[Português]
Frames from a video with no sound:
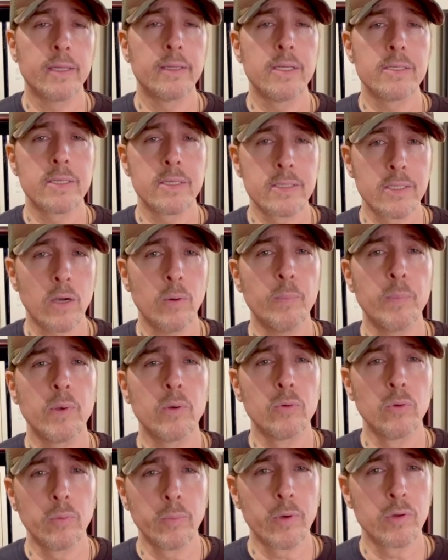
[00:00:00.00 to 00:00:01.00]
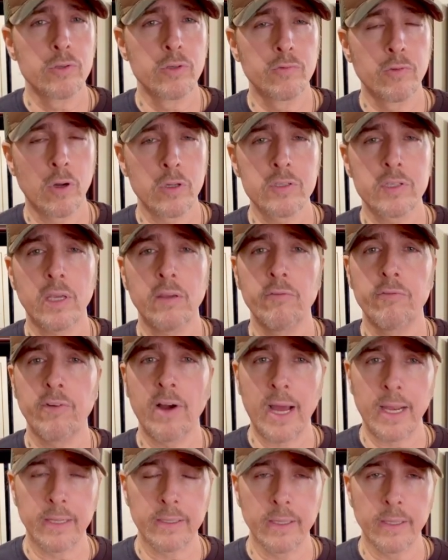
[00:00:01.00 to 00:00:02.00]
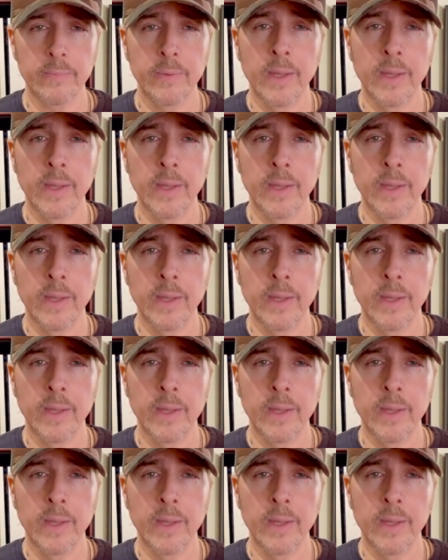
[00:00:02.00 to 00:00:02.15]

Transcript: decisão pelo número de votos é inválida